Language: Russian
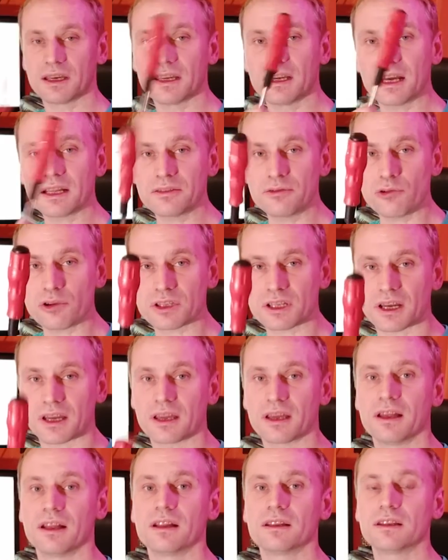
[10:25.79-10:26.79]
и
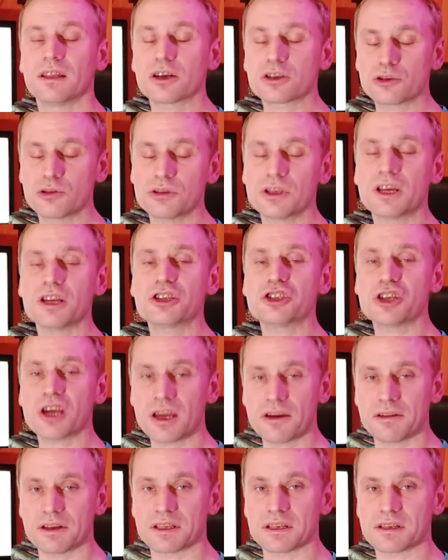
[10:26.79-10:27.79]
отверткой, так что не
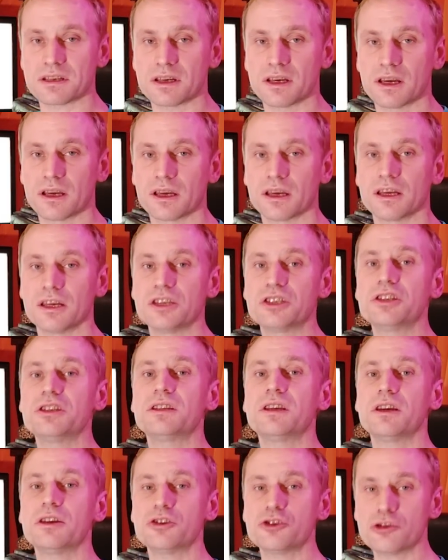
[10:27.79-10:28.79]
отчаивайтесь.
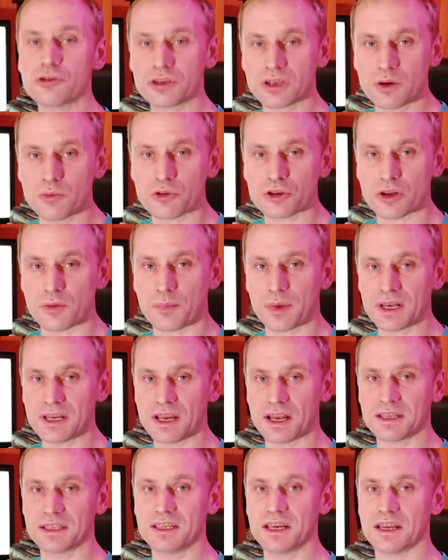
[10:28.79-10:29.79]
Ищите еще, где можно
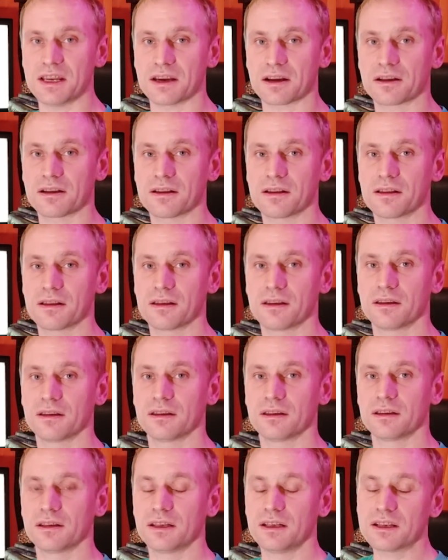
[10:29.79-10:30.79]
поднять денег.
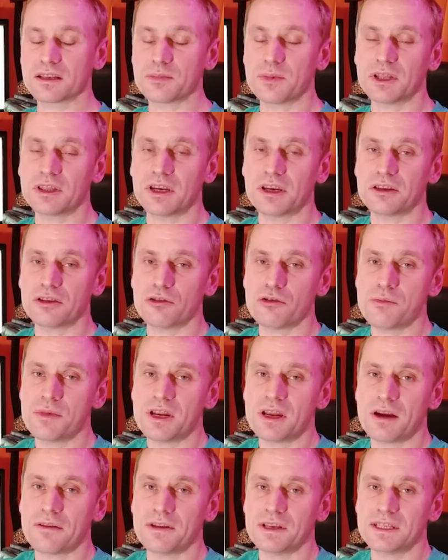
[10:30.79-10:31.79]
Или смотрите у
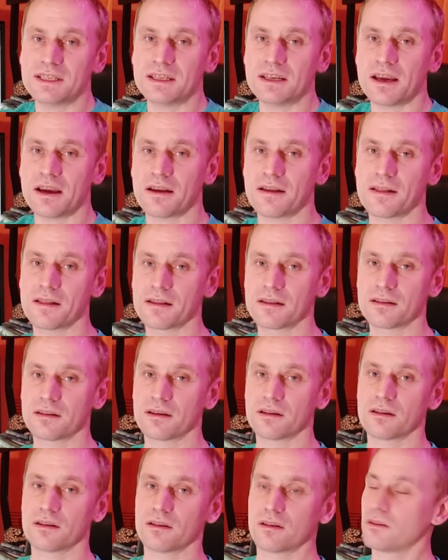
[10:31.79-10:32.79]
меня в инсте.
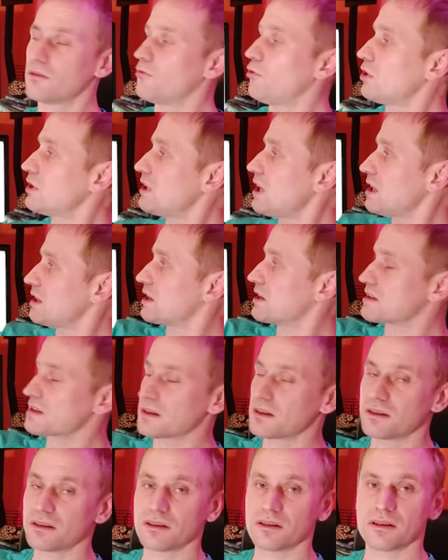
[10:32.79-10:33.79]
Вот
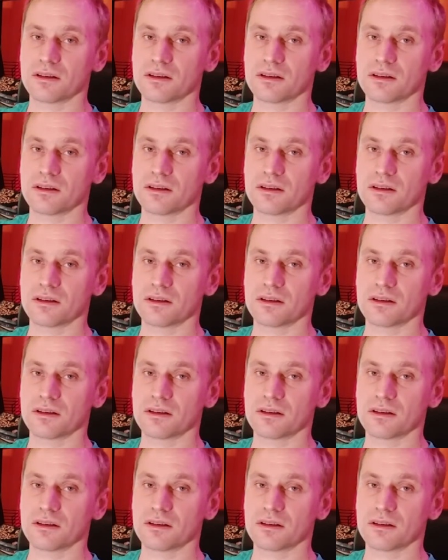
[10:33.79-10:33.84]
адрес.